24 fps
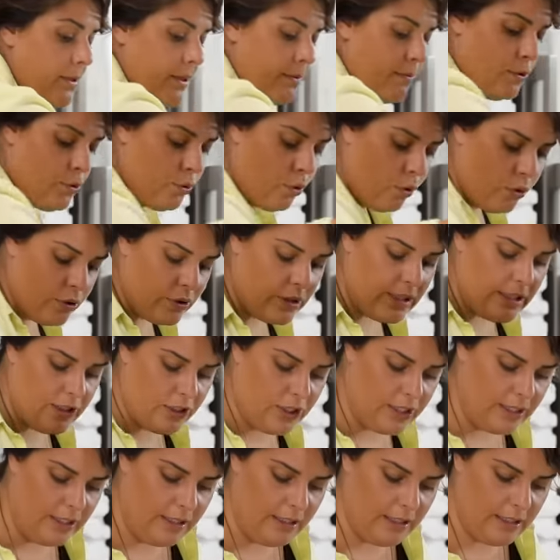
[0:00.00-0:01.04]
Şimdi sos
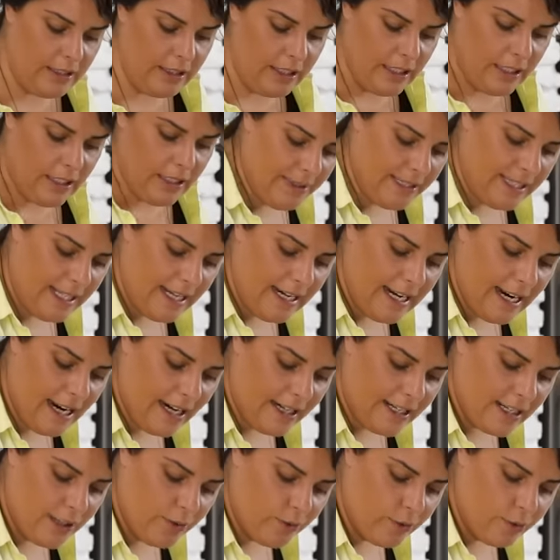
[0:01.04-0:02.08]
için bir
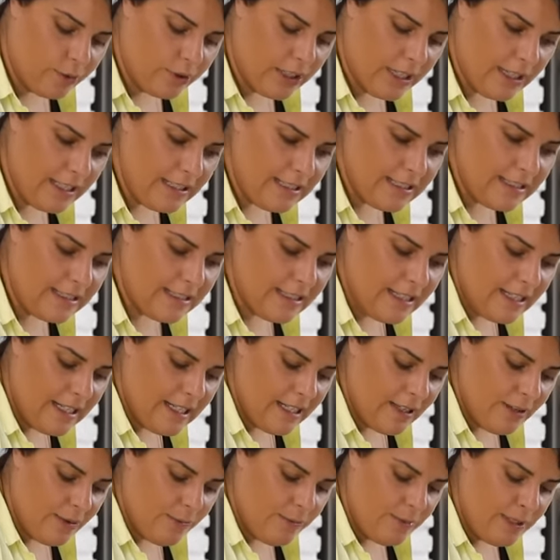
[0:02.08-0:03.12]
tereyağı kavuracağız.
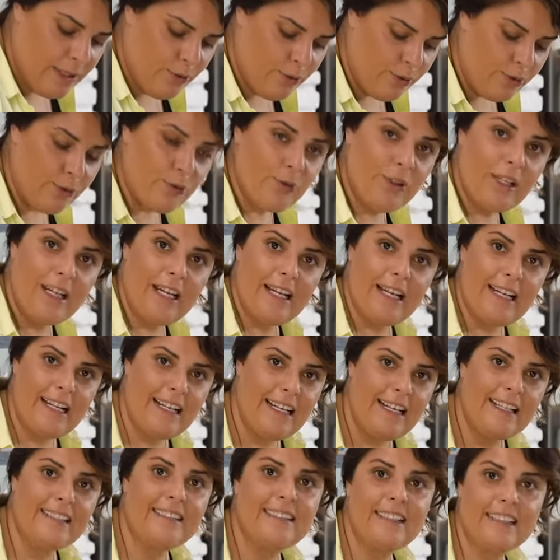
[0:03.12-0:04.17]
Bir üstüne
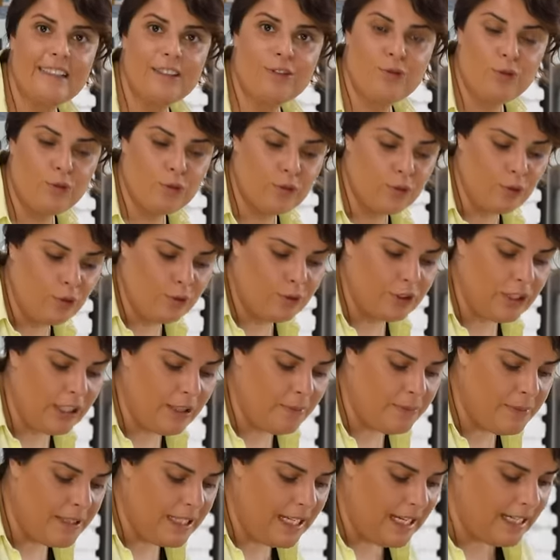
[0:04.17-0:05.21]
lezzetli sosu
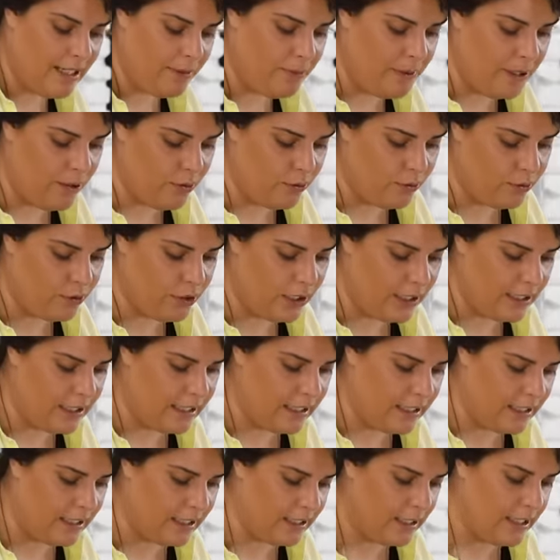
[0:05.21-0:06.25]
olacak. Bir de ekmeği olacak
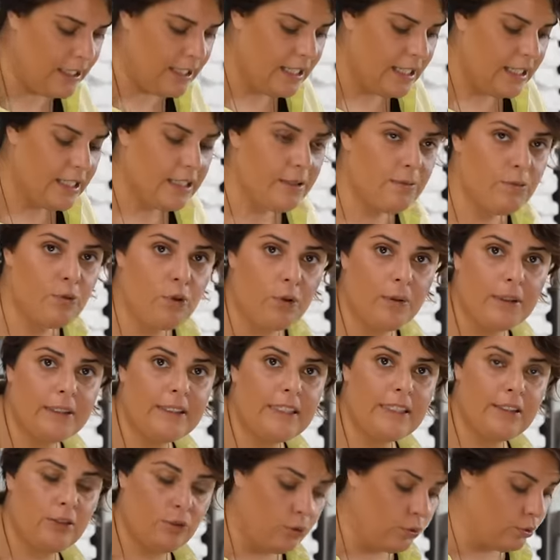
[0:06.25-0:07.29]
ya. Şimdi
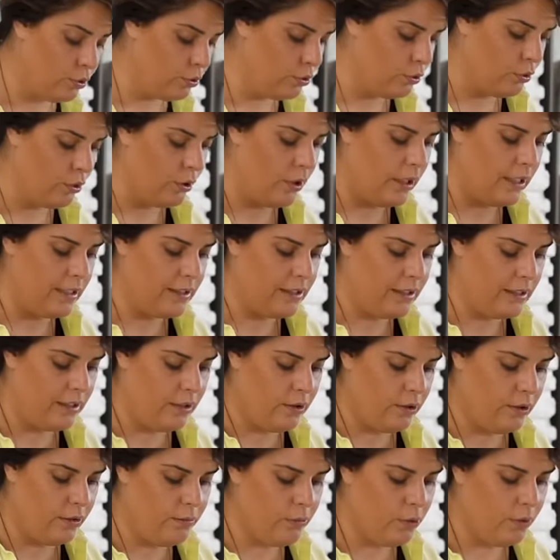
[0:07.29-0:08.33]
domates sosunu
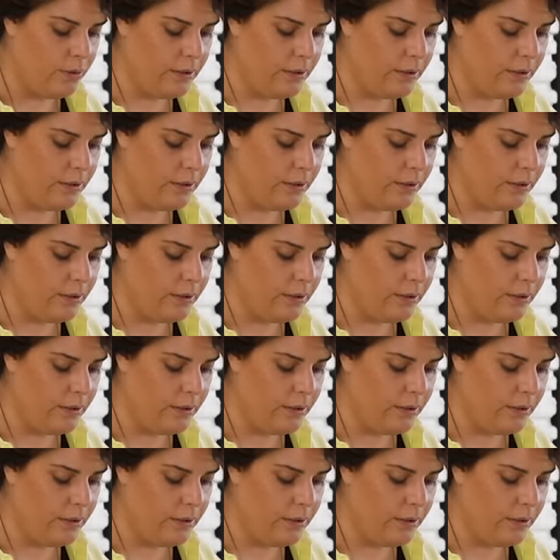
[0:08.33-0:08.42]
hazırlıyorum.